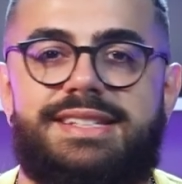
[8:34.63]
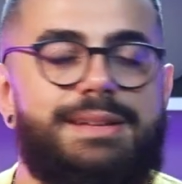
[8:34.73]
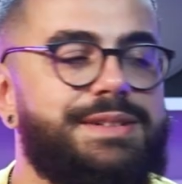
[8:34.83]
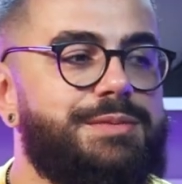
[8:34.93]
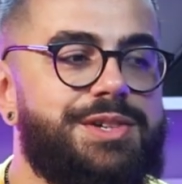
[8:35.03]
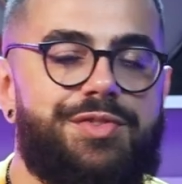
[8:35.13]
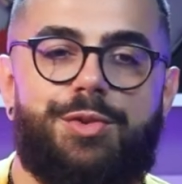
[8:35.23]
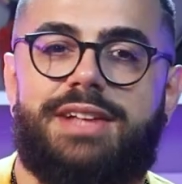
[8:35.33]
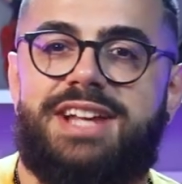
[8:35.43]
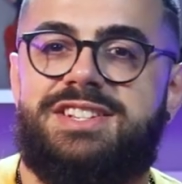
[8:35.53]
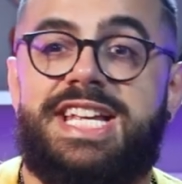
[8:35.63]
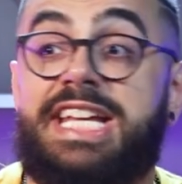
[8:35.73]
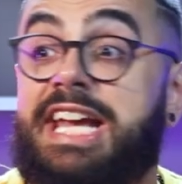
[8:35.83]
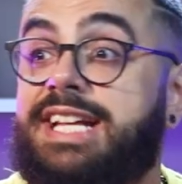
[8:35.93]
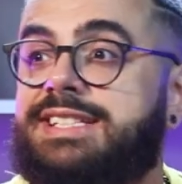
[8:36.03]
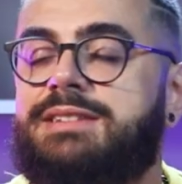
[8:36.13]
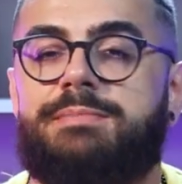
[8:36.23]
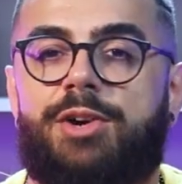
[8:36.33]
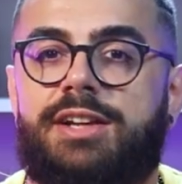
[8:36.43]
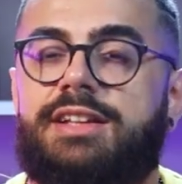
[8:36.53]
você tá passando uma dificuldade, ninguém se
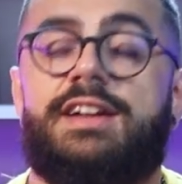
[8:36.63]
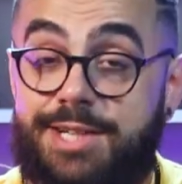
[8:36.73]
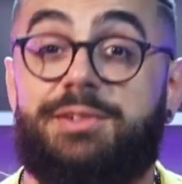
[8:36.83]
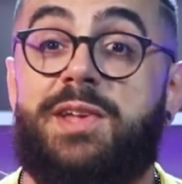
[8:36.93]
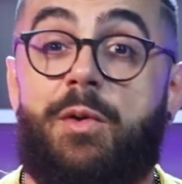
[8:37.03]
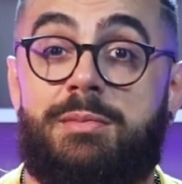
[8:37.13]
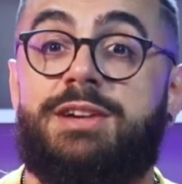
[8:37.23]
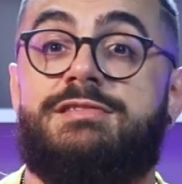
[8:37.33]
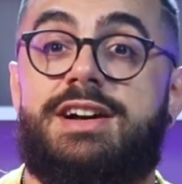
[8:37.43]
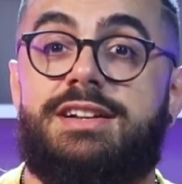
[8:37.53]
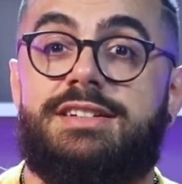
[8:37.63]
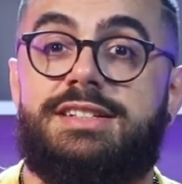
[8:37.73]
importa. Você não tem um amigo, velho.